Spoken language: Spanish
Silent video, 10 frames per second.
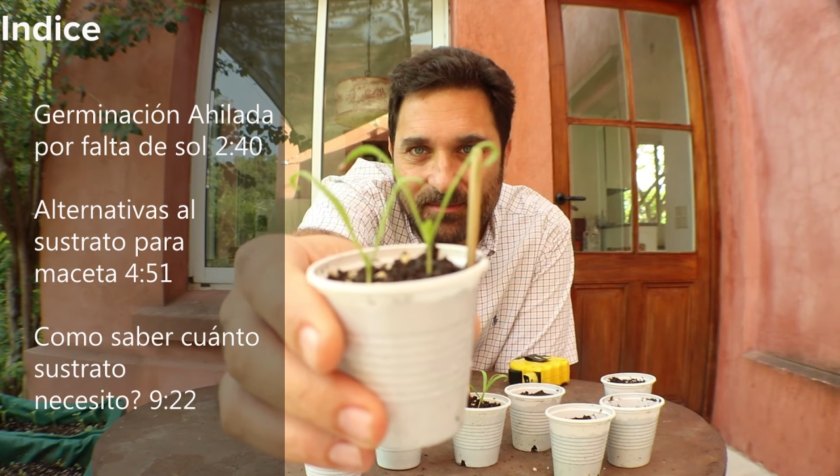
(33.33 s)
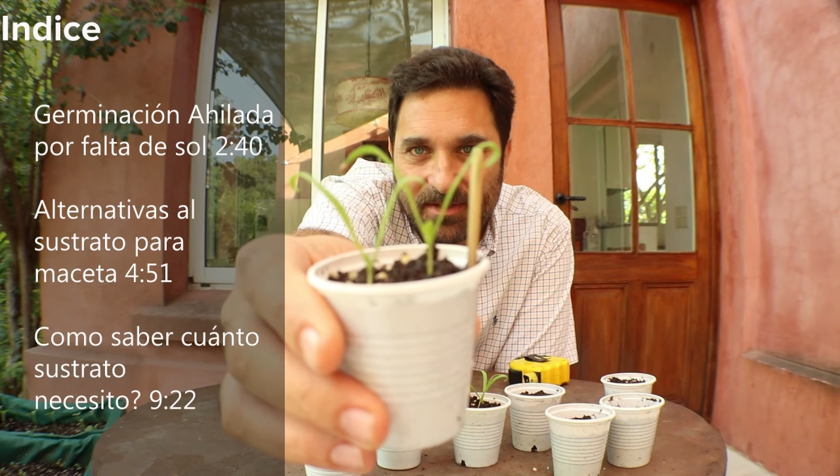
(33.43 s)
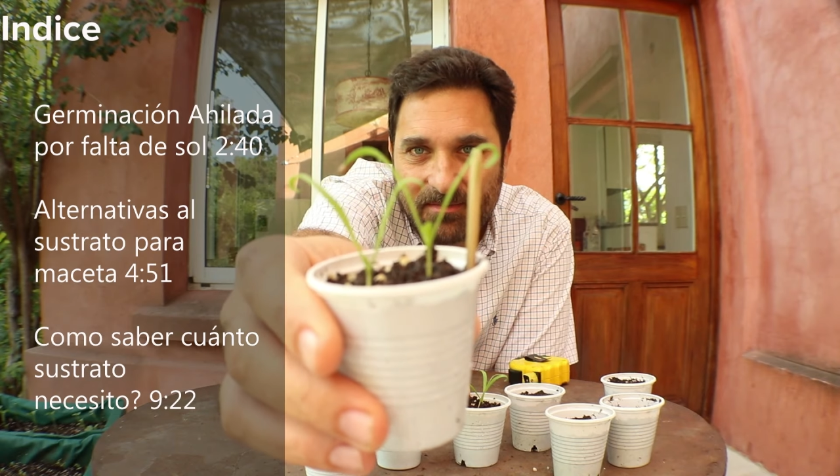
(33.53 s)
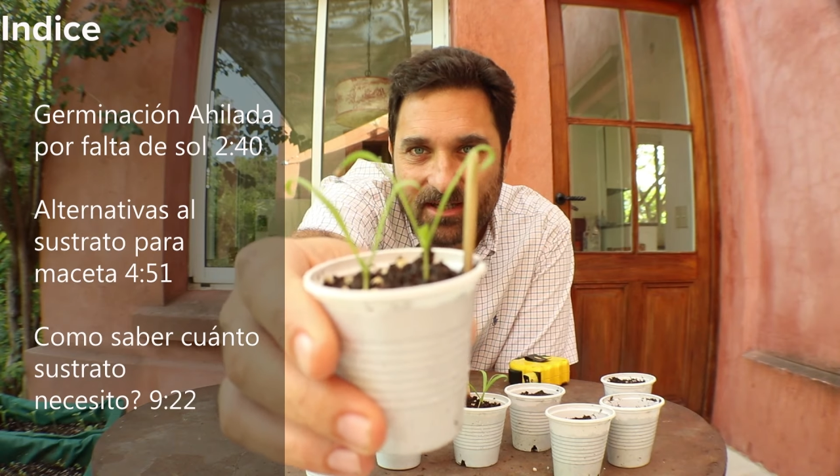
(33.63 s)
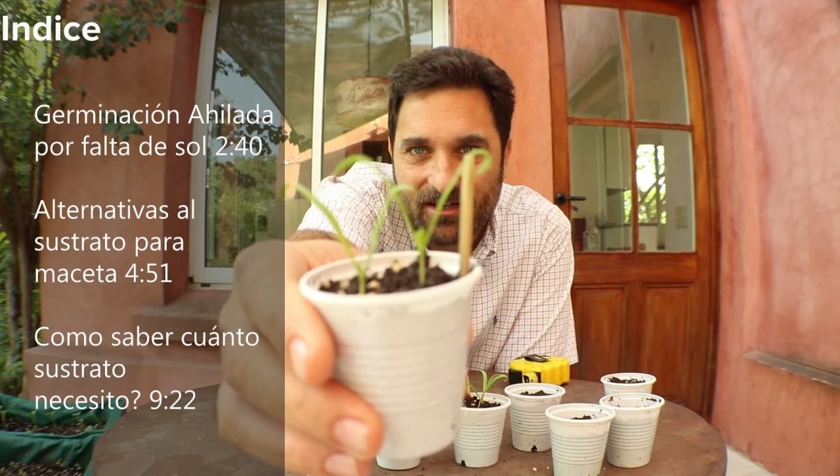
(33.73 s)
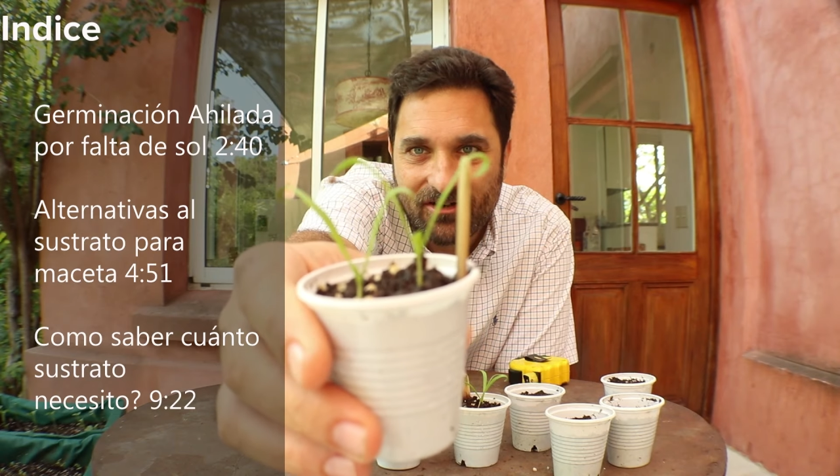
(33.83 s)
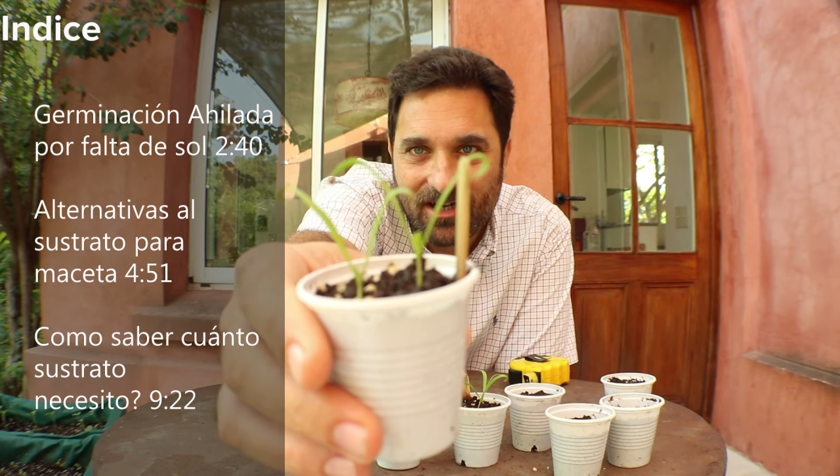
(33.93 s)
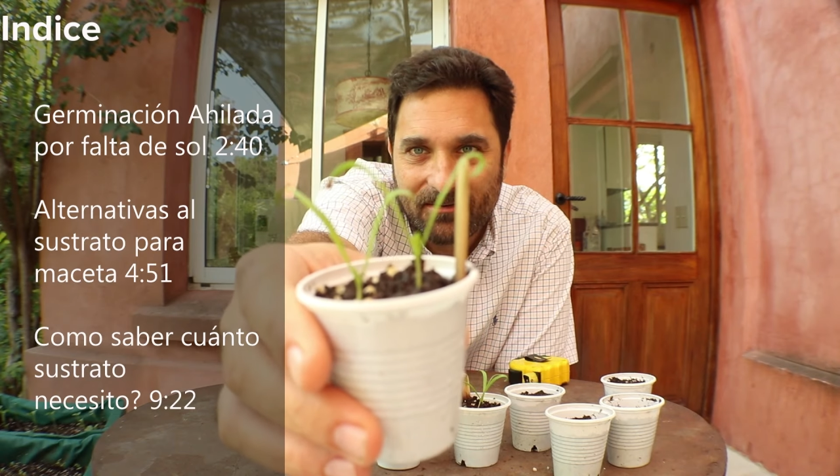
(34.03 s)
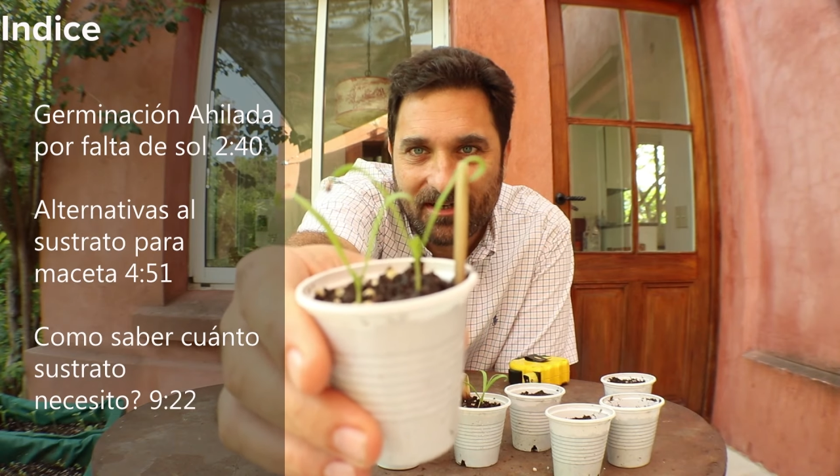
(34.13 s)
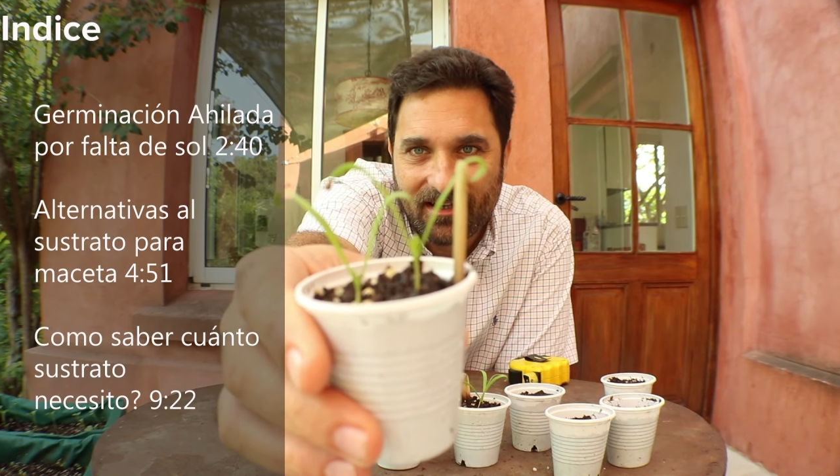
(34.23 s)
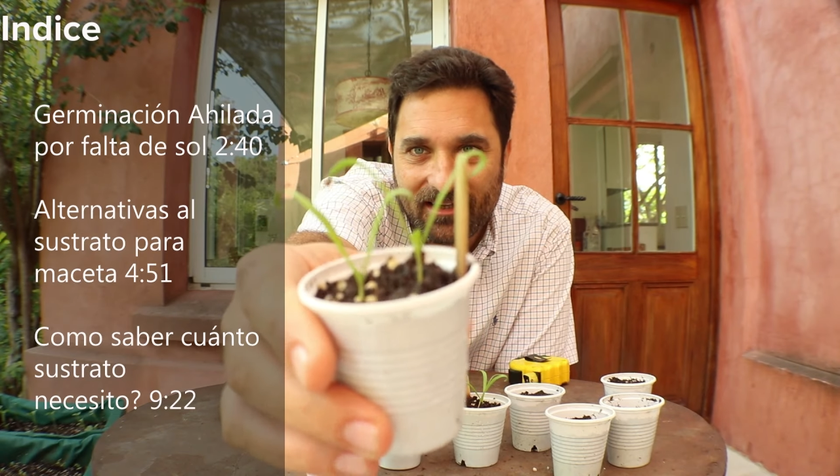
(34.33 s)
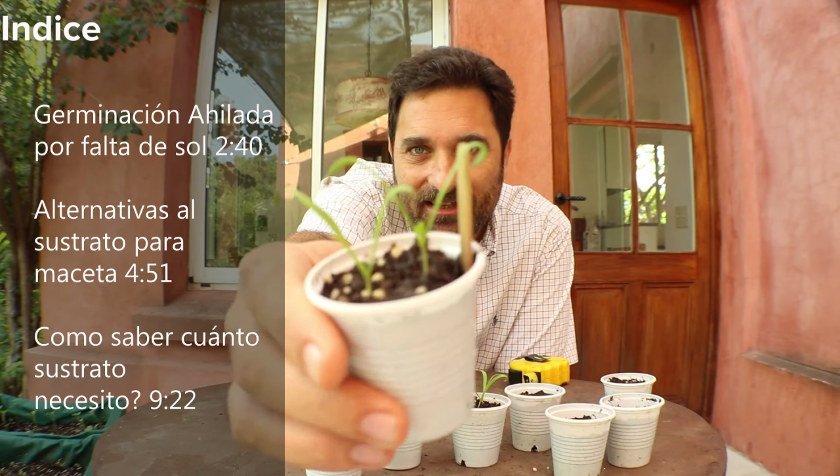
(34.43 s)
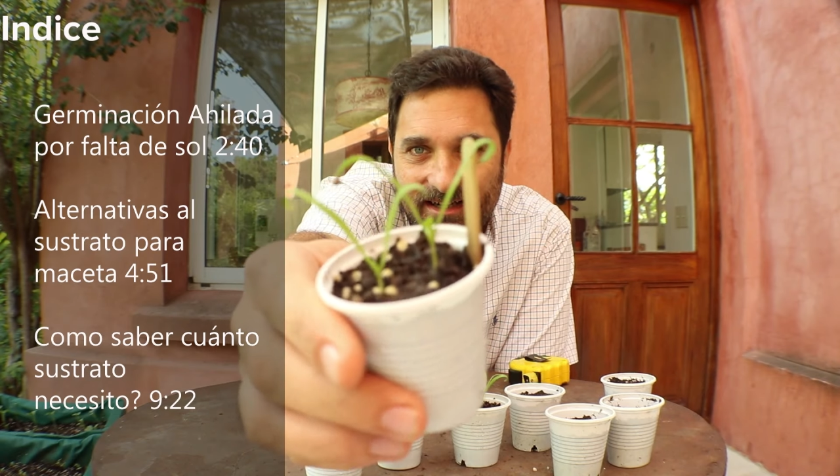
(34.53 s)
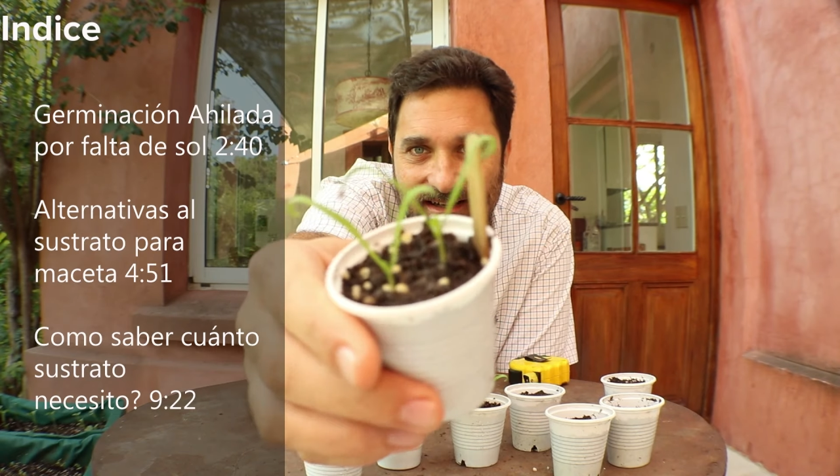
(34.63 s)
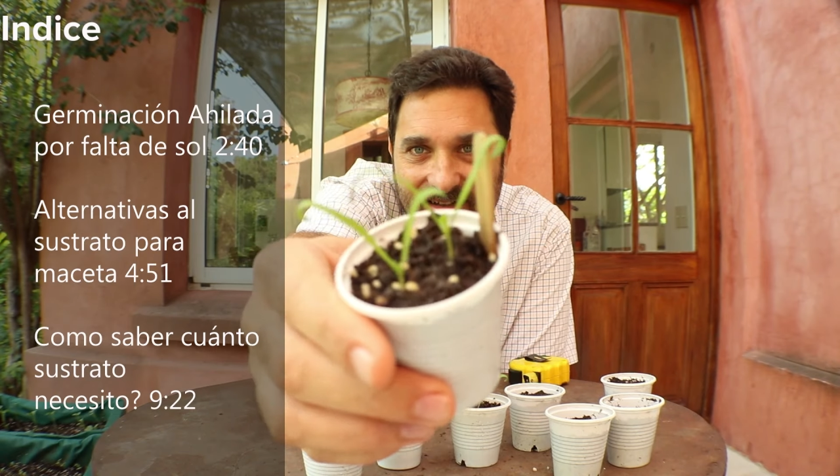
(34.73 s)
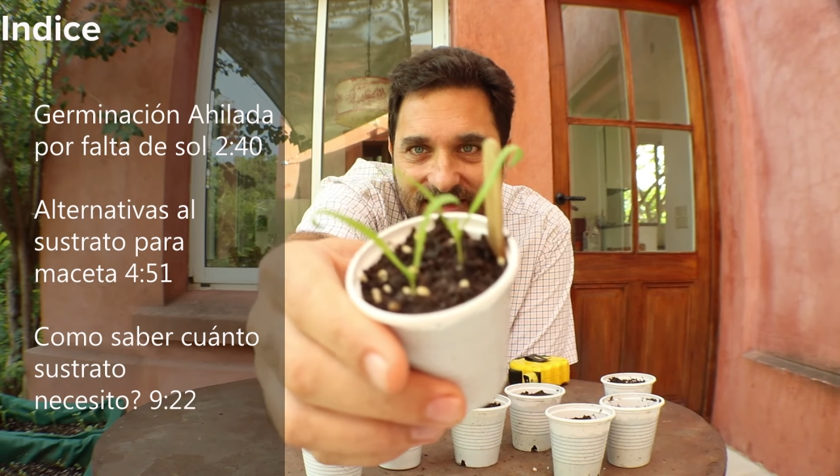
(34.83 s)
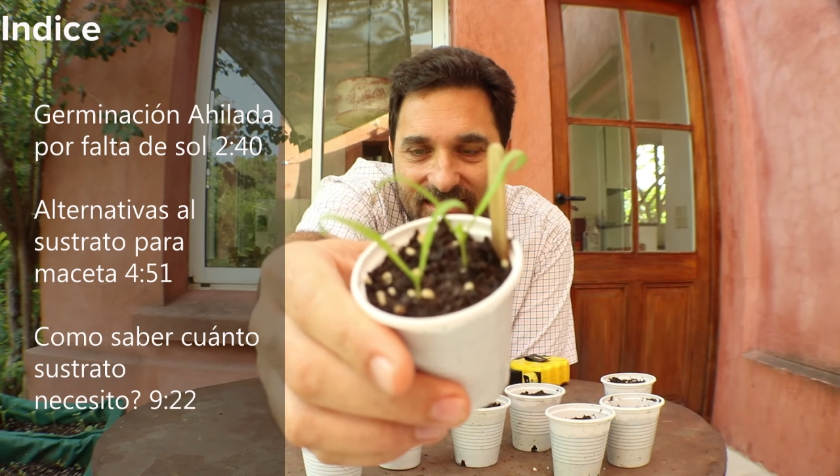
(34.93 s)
primera hoja verdadera.